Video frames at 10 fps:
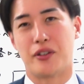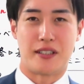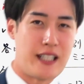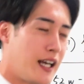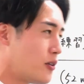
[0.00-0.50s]
と
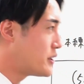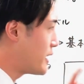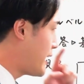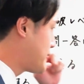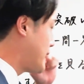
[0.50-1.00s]
ですねこっち
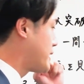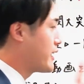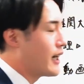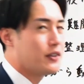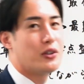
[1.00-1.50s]
に計算
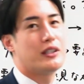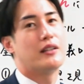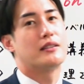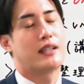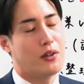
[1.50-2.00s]
式書いとい
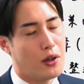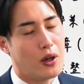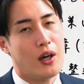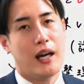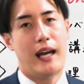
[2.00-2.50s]
たんですけ
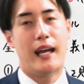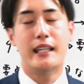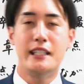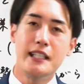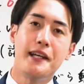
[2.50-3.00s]
ど、
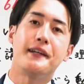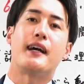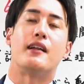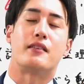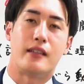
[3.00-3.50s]
えー、1年
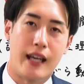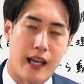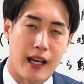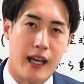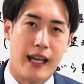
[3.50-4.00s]
間っ
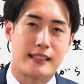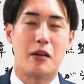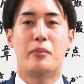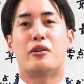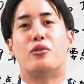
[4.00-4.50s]
て
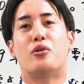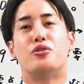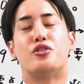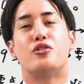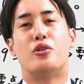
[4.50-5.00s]

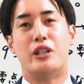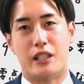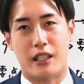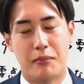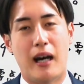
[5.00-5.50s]
365
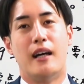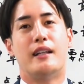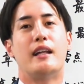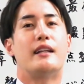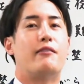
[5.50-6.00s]
日ま
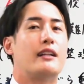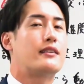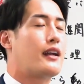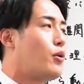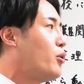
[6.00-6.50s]
あ7で
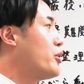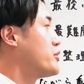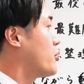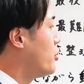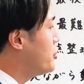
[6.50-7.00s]
割ったらおお
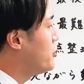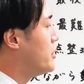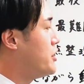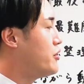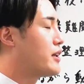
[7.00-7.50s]
よそ
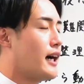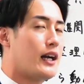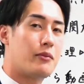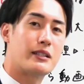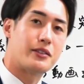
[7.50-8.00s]
52週
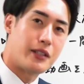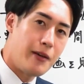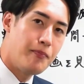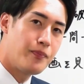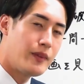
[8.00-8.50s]
間ありますよ
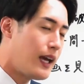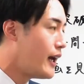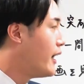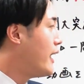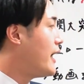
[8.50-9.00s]
ね
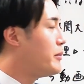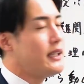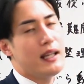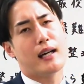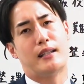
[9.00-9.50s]
で、えー、
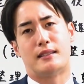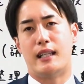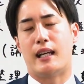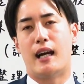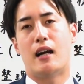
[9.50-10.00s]
みんながです
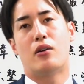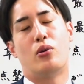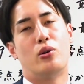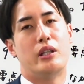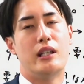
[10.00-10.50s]
ね学
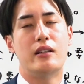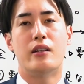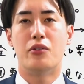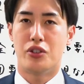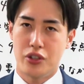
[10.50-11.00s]
校に行っ
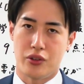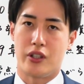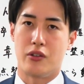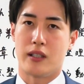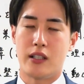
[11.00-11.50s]
てる週っ
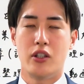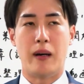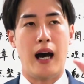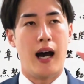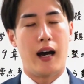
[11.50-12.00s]
ていうのは例え
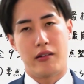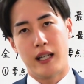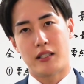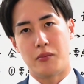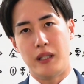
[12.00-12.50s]
ば春
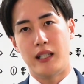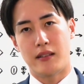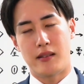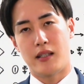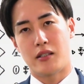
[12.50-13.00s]
休み
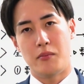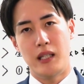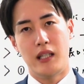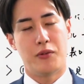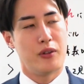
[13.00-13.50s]
夏休
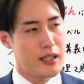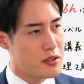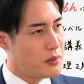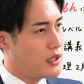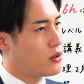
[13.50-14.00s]
み冬
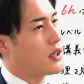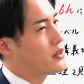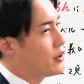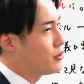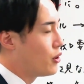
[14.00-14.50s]
休みと
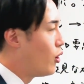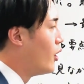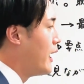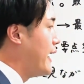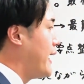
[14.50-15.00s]
かっていうの
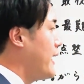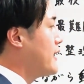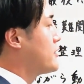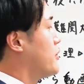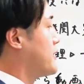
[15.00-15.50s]
を、えー、減
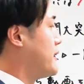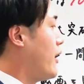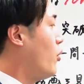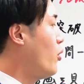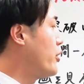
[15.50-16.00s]
らすとです
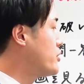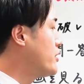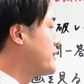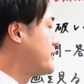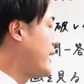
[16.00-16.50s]
ねおおよ
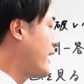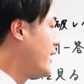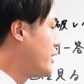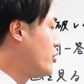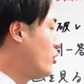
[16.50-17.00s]
そですね
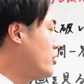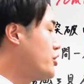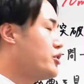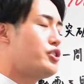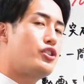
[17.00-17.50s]

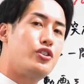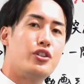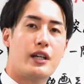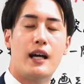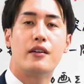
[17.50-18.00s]
40
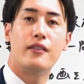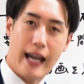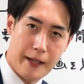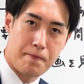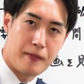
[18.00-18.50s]
週間ぐ
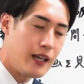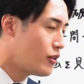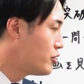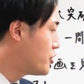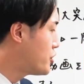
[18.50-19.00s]
らいね
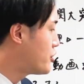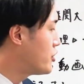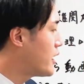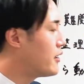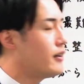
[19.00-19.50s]
40
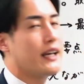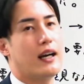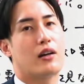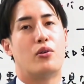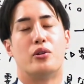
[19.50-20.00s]
週間間ぐらい
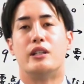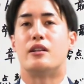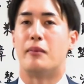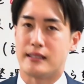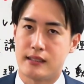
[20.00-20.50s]
学校に
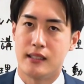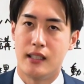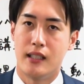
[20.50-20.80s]
行ってます。